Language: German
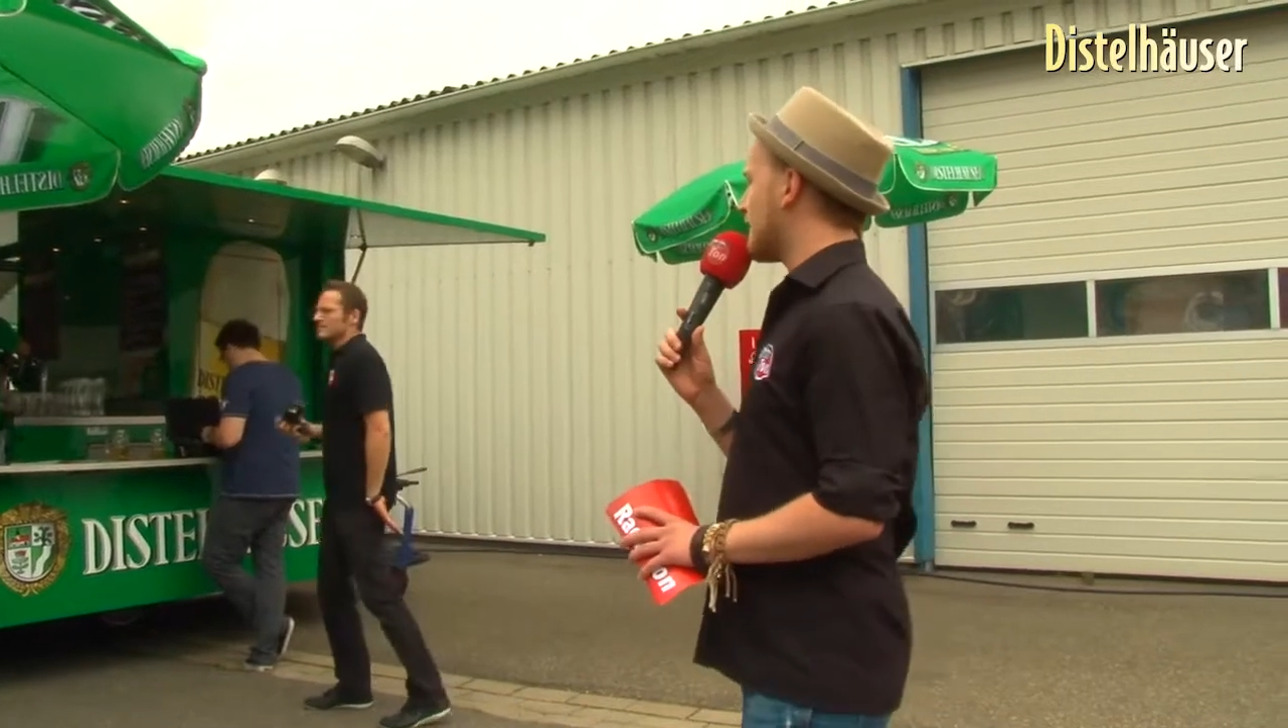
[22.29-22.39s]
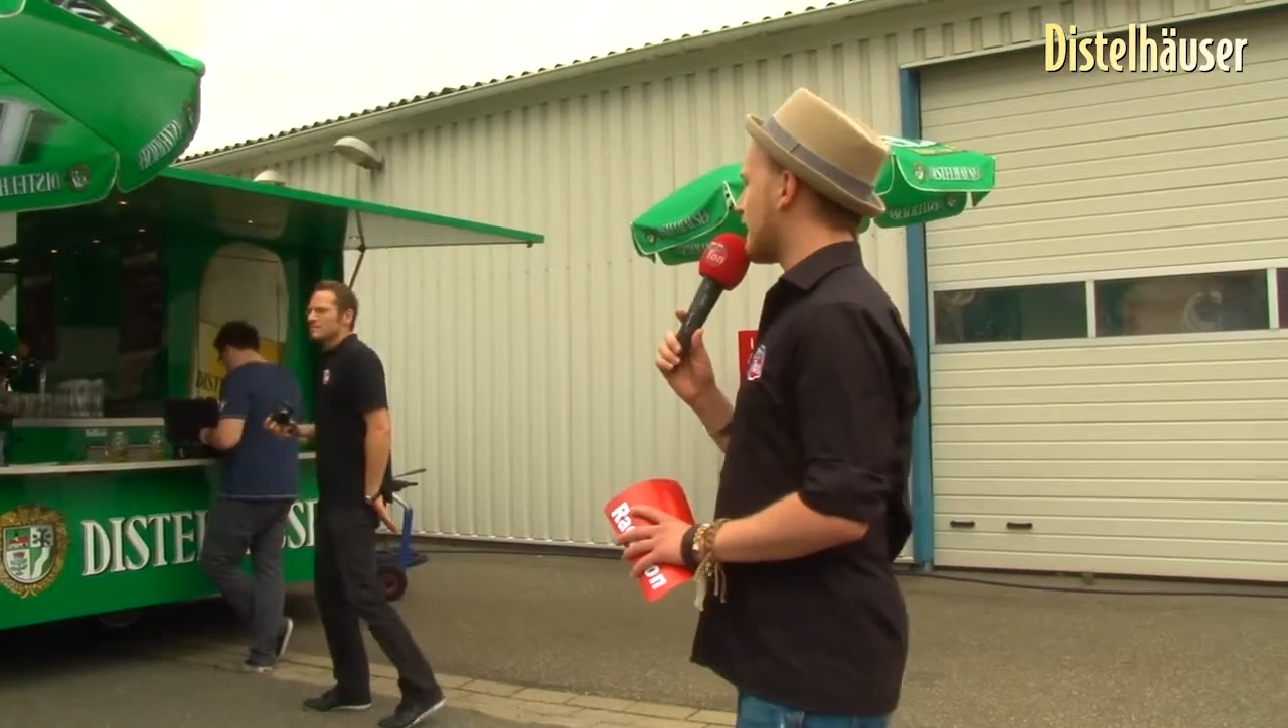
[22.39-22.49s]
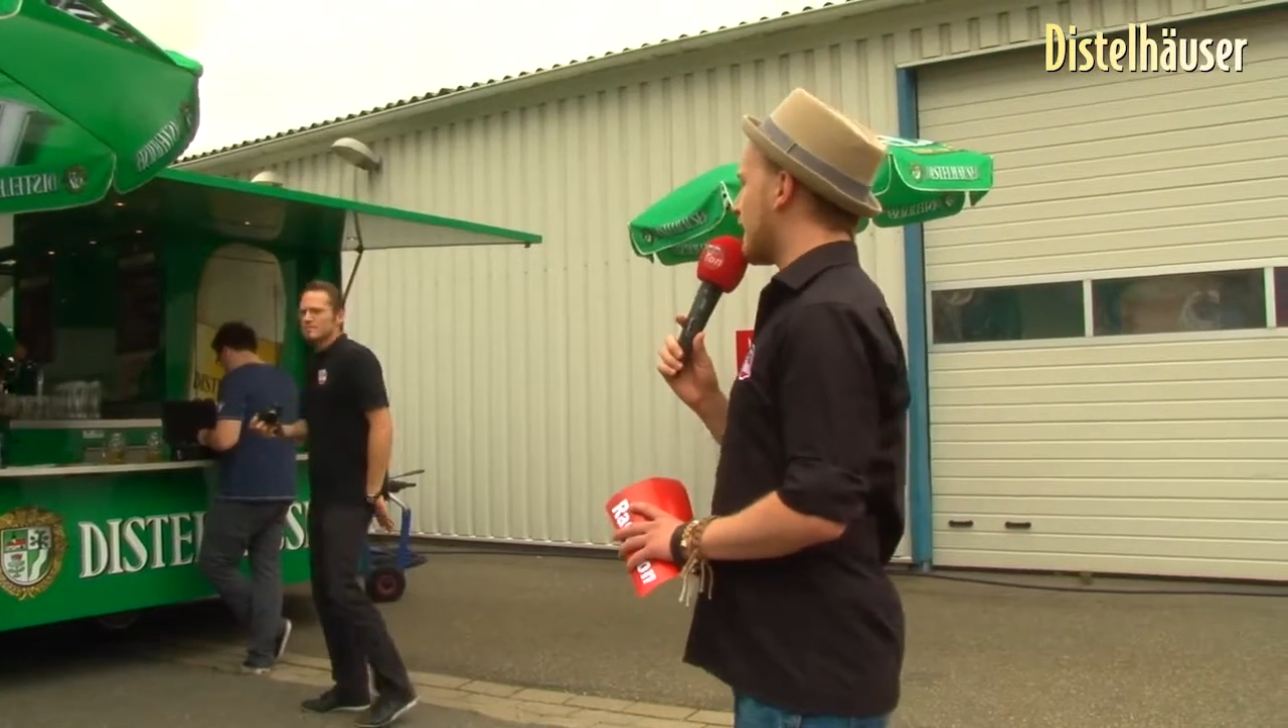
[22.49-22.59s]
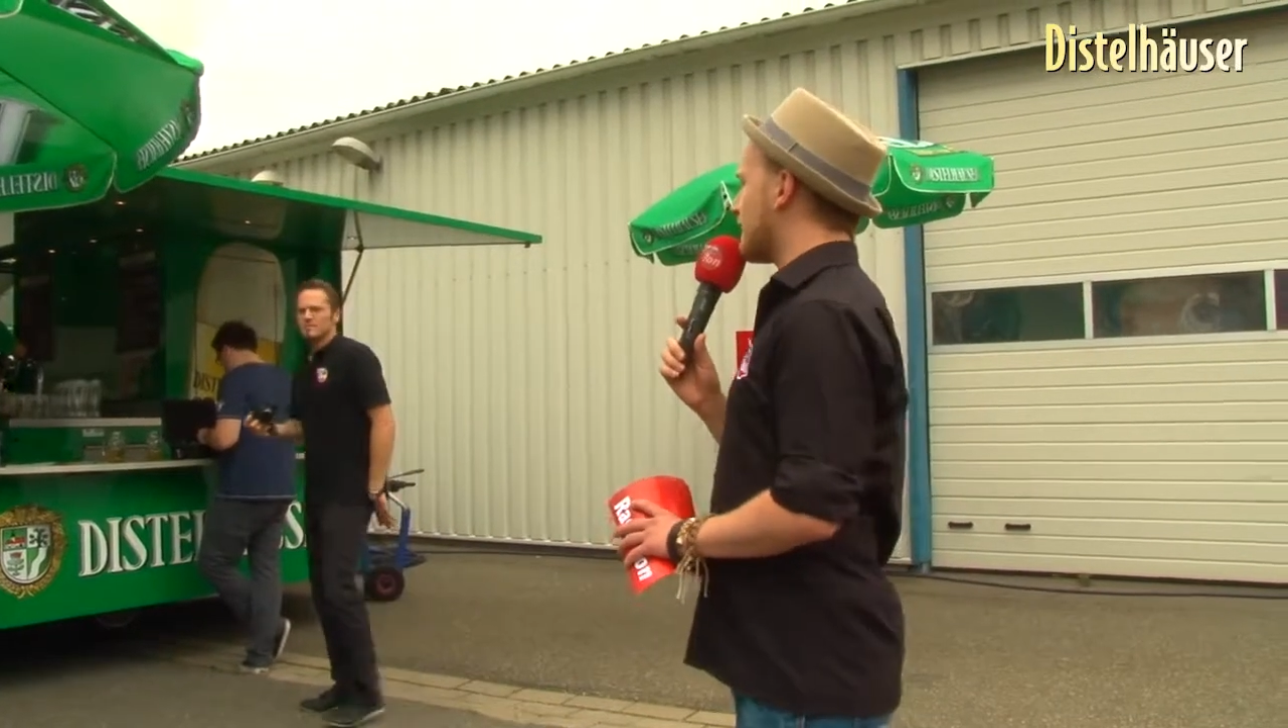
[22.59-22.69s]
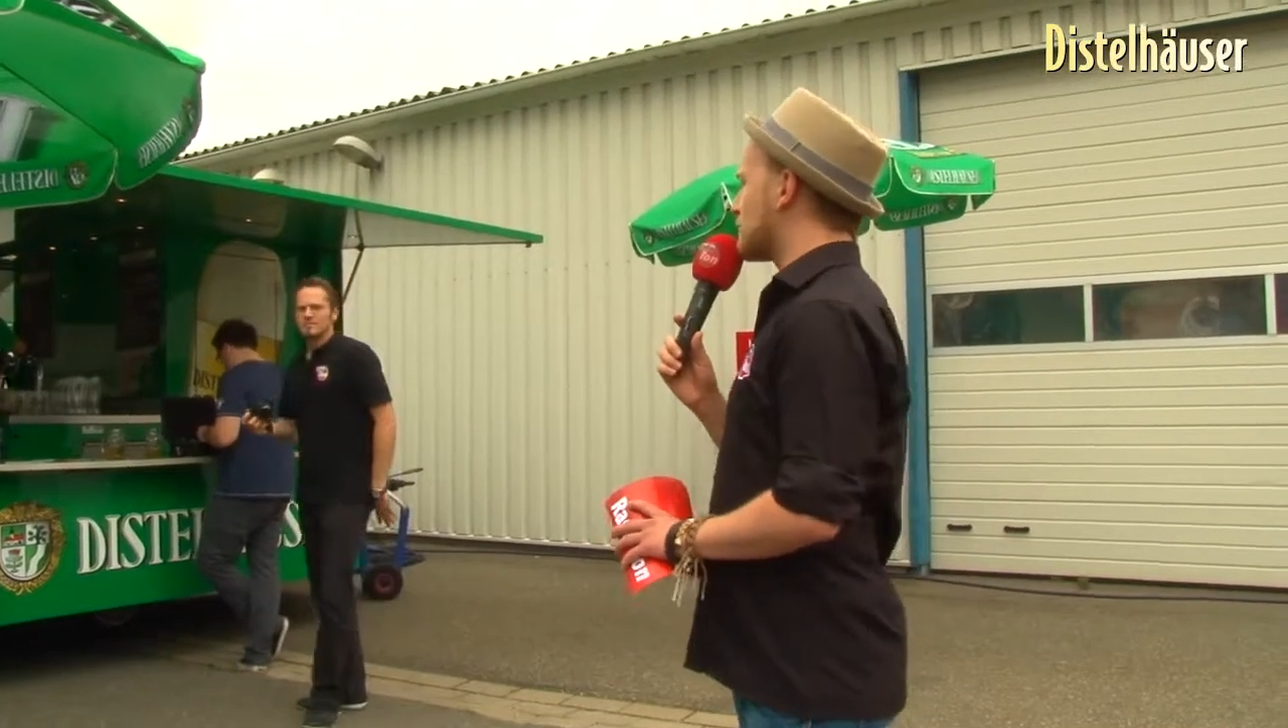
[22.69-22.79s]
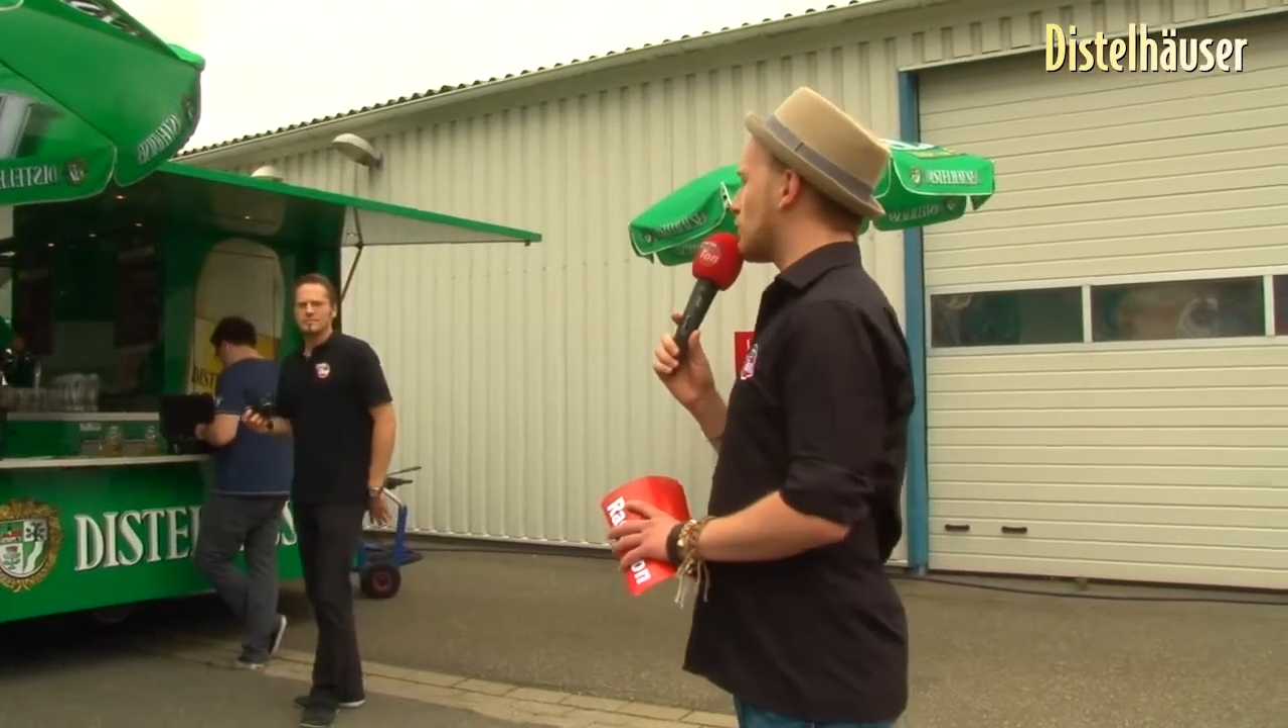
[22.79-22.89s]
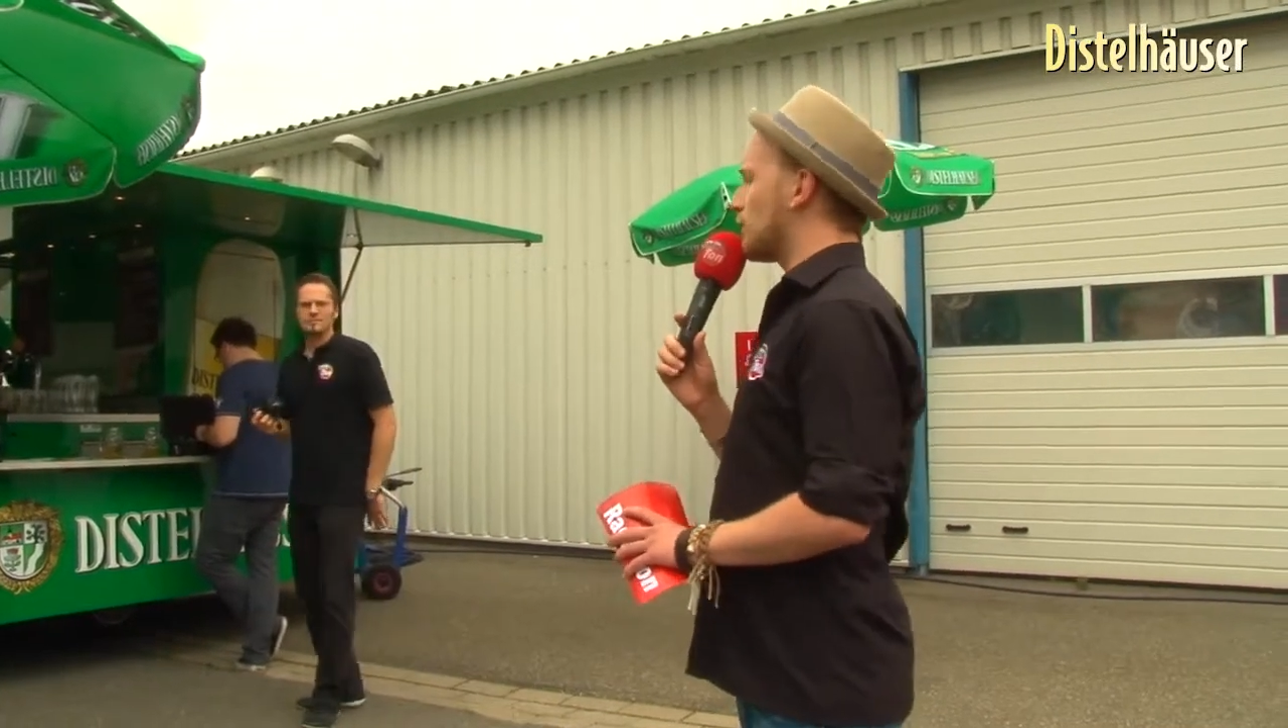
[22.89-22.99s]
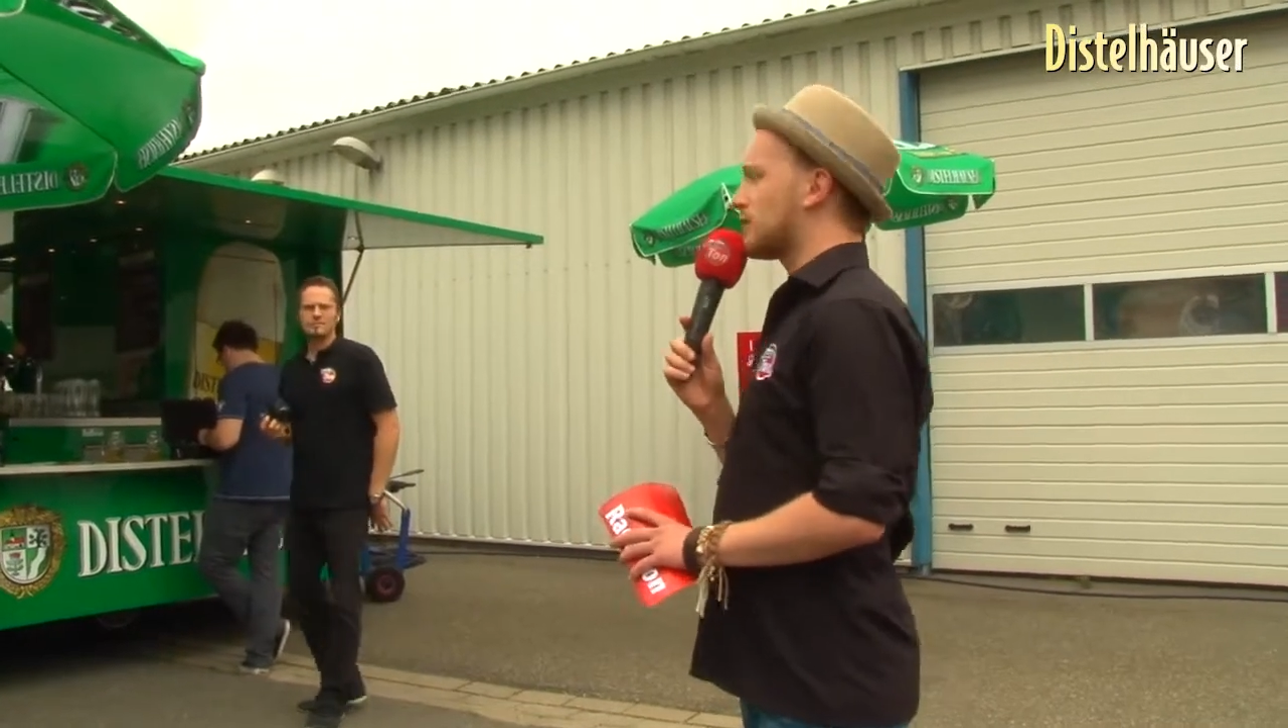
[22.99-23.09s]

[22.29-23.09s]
sehr gerne zu